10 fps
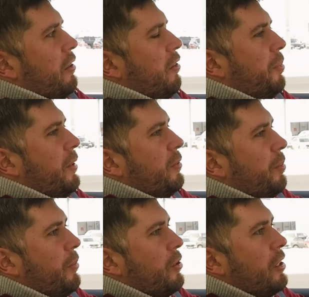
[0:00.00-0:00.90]
его, в принципе,
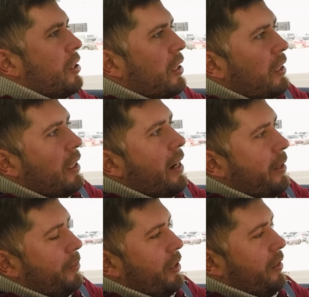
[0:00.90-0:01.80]
можно даже с
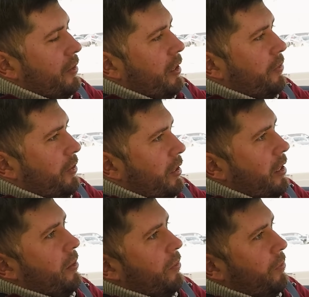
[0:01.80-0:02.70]
Кадиаком сравнить в
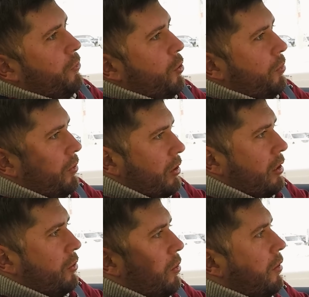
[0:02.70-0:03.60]
целом, в чем-то. Вот,
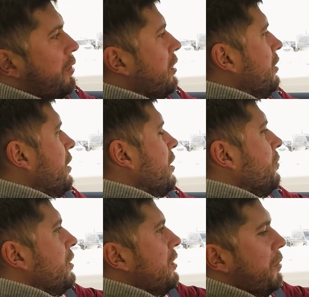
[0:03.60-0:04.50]
кстати, скоро вот Кадиак
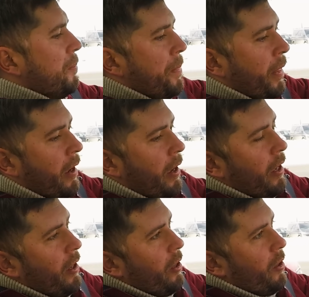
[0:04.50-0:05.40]
мы снимем.
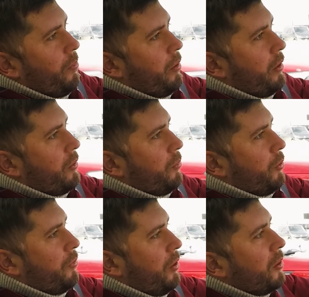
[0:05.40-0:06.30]

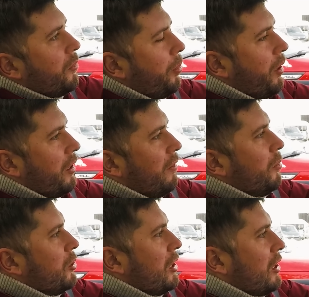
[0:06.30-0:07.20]
Поэтому в этом плане
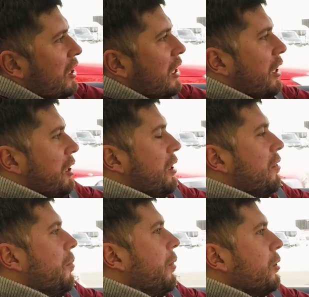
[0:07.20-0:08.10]
вообще нет никаких
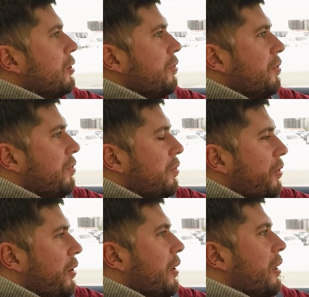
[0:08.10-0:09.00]
вопросов
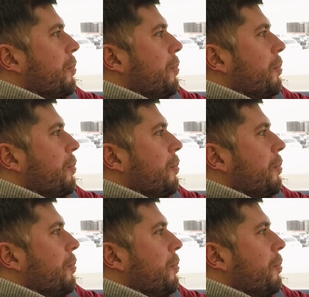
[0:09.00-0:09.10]
э, к